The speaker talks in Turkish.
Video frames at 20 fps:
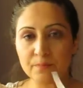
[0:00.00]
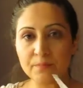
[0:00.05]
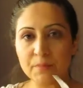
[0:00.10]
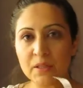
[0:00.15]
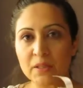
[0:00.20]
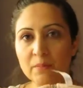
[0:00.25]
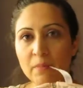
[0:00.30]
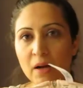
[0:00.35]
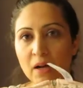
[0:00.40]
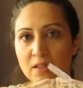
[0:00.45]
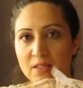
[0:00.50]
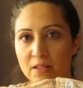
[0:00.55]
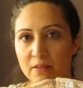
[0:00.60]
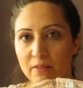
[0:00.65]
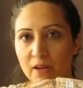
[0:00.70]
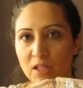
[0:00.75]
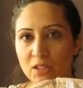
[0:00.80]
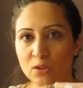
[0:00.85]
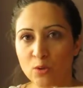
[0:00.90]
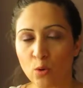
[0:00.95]
bir mağaza
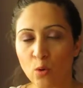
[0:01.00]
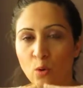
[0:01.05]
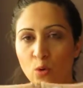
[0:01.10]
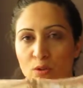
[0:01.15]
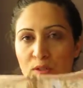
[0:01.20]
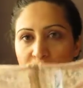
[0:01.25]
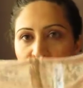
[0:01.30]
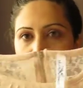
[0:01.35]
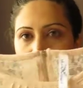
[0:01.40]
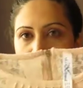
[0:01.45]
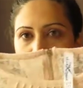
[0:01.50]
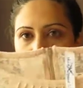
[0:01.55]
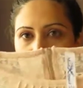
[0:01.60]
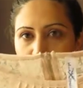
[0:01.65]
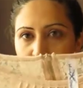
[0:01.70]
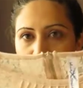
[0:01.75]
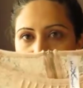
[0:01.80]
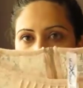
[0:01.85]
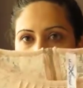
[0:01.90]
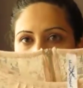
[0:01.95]
var. Oradan
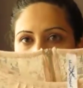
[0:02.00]
aldığım